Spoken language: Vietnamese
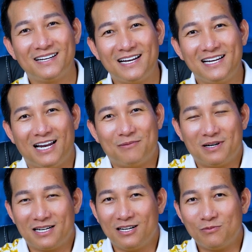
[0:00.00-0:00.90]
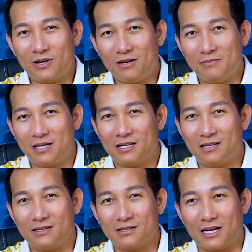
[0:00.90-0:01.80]
hay là mình lúc đó
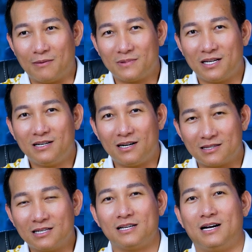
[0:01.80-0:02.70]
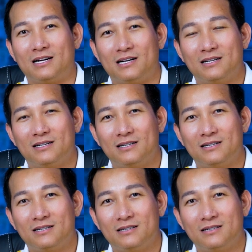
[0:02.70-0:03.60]
mình cảm thấy rất là tức giận
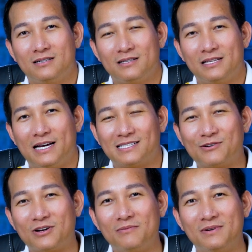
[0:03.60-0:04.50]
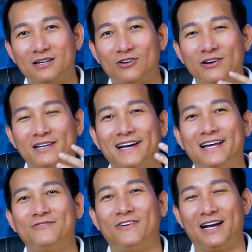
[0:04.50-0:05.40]
và sau đó mình có những cái
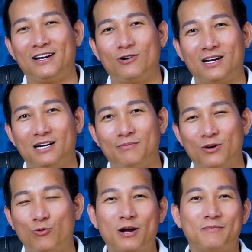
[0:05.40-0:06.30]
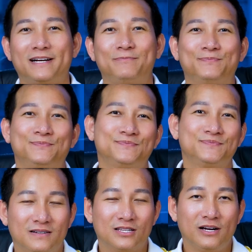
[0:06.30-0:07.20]
hình phạt hoặc là mình quát mắt
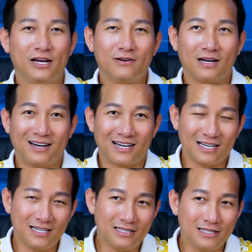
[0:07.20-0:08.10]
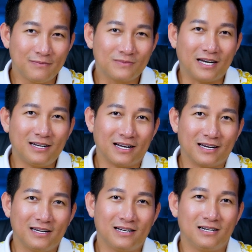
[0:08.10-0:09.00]
và tôi hiểu rằng là cái điềm tĩnh
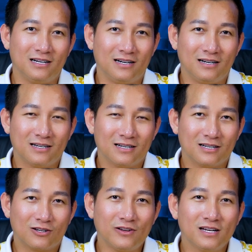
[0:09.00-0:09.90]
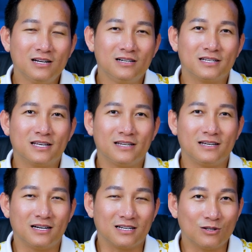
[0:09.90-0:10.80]
này à, có những người
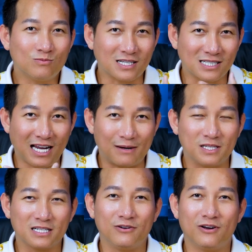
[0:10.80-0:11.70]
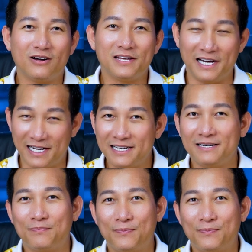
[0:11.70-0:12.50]
thì à, chúng ta sẽ làm được điều đó dễ